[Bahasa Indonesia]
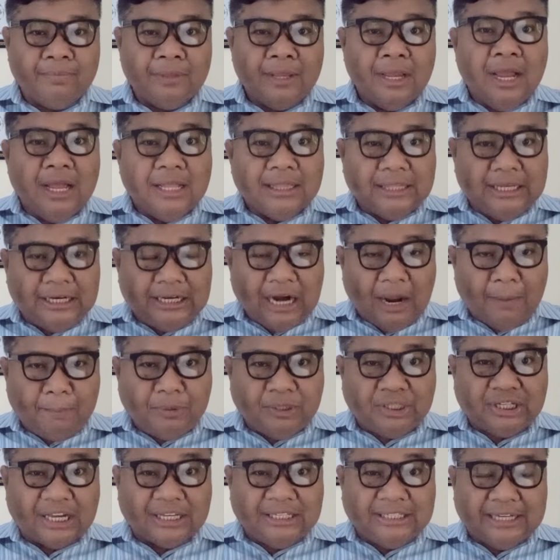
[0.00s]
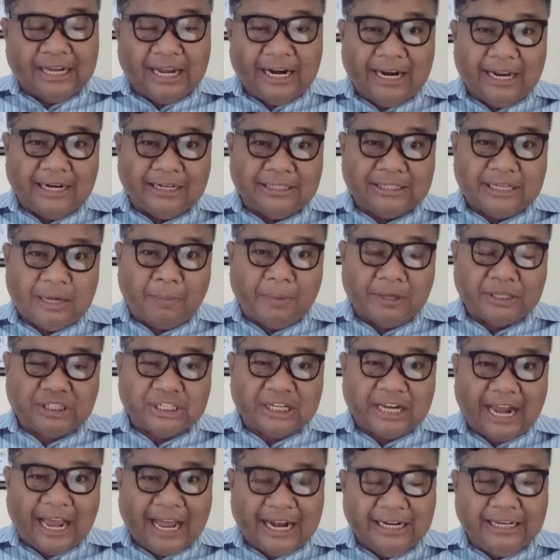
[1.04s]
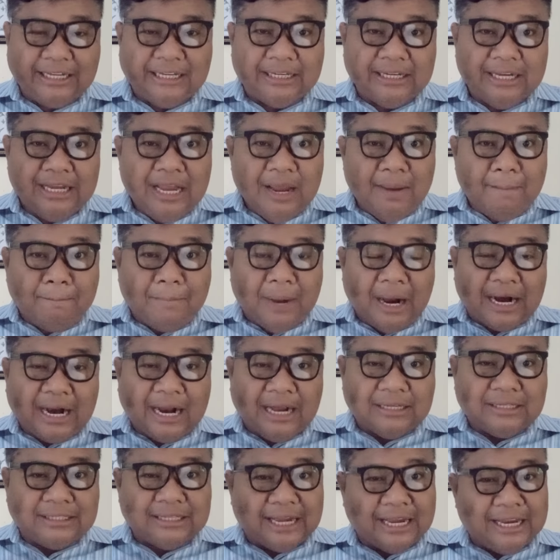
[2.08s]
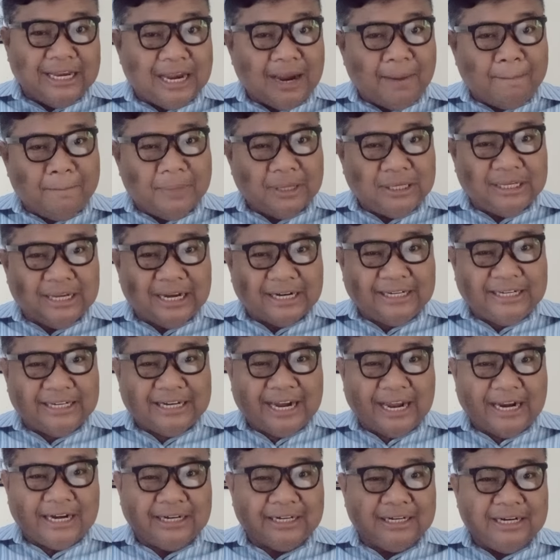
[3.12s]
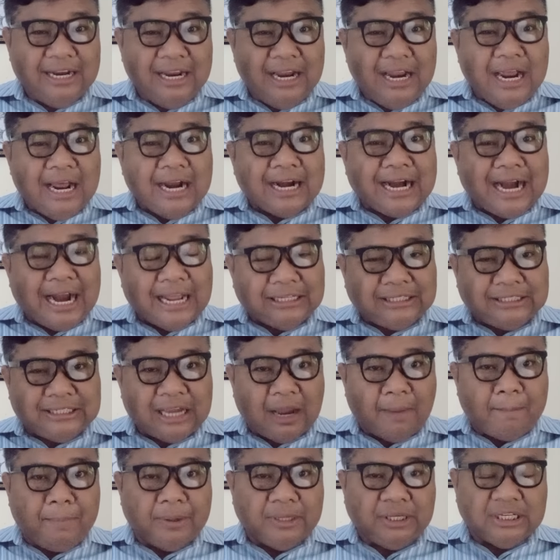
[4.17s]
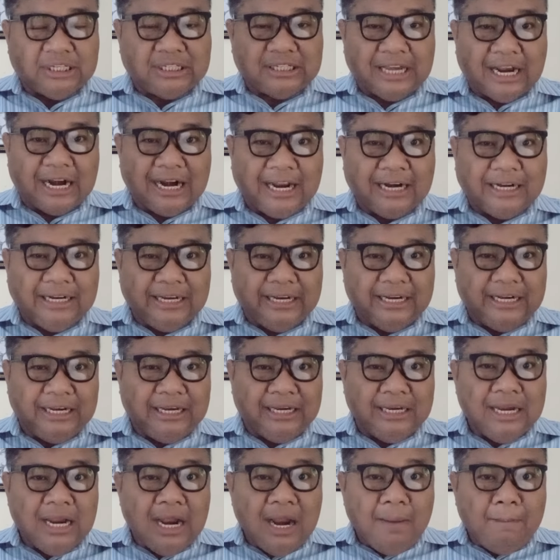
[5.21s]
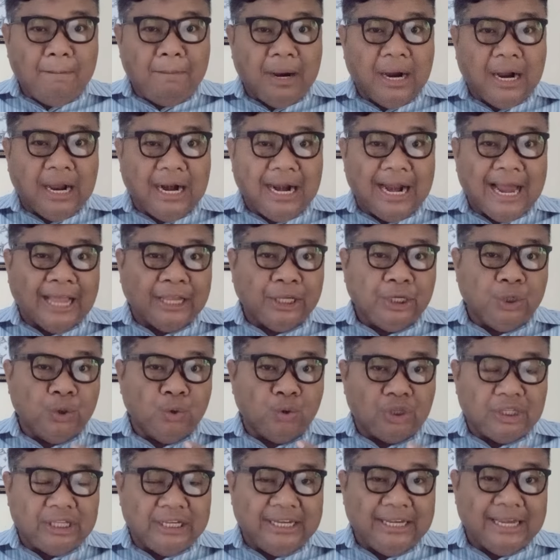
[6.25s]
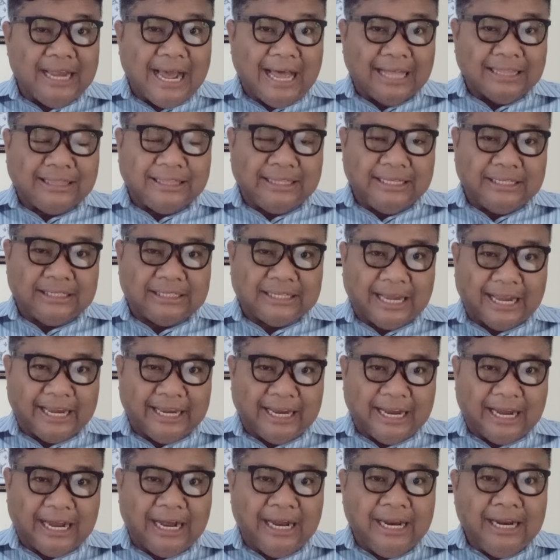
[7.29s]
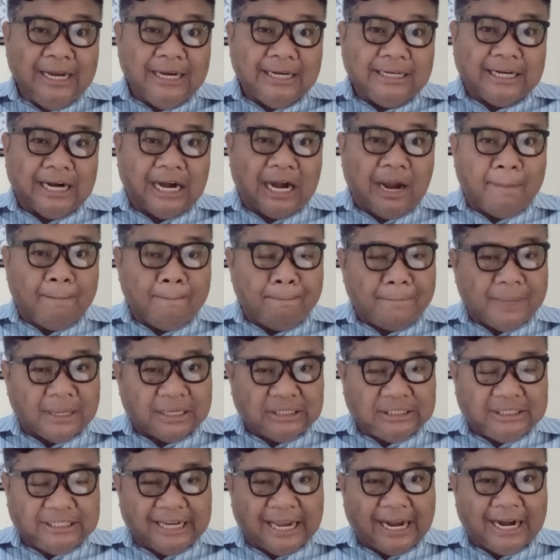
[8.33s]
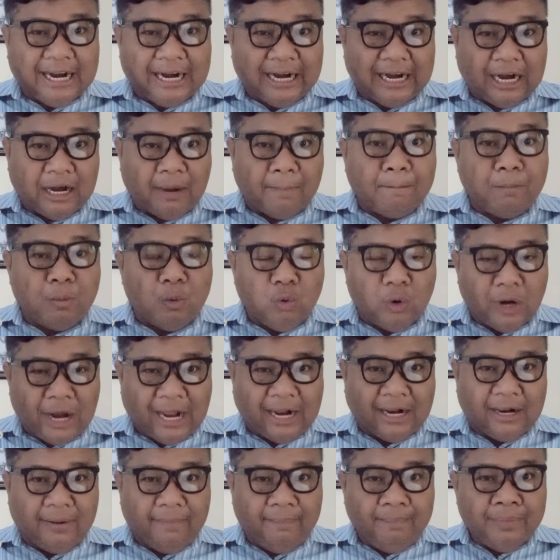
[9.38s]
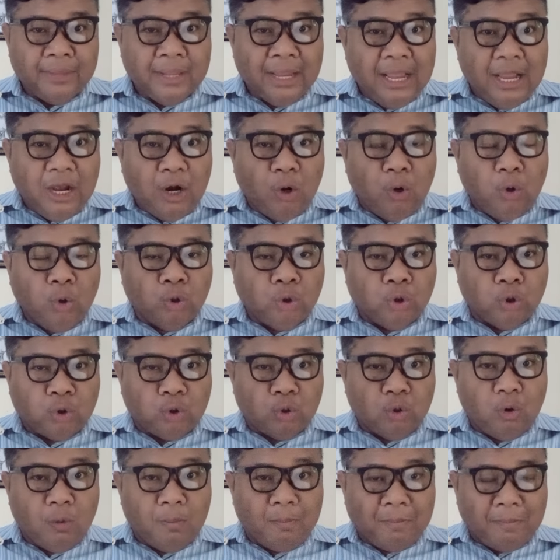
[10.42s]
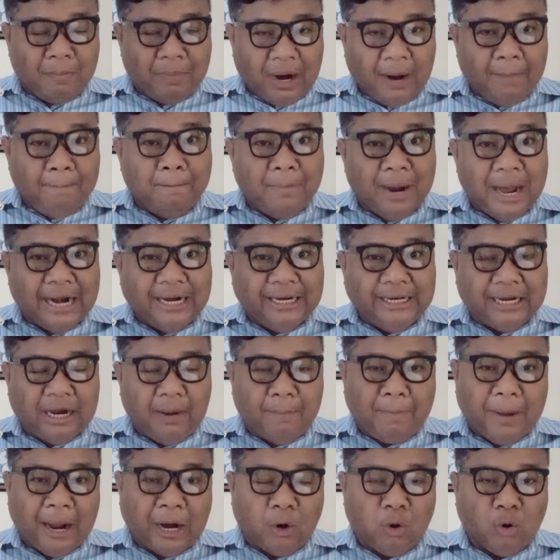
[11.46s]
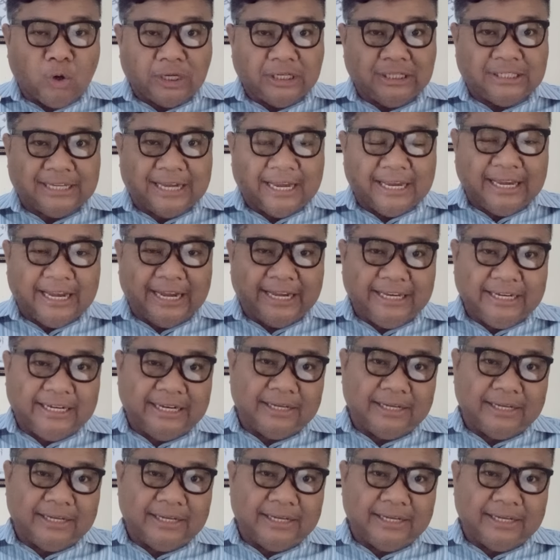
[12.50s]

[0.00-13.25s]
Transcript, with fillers: tidak bisa jalan sama sekali, maka saya menjadikan rasa penyesalan ini menggelanyuti hati saya dalam perjalanan pulang untuk kembali ke paroki saya ini.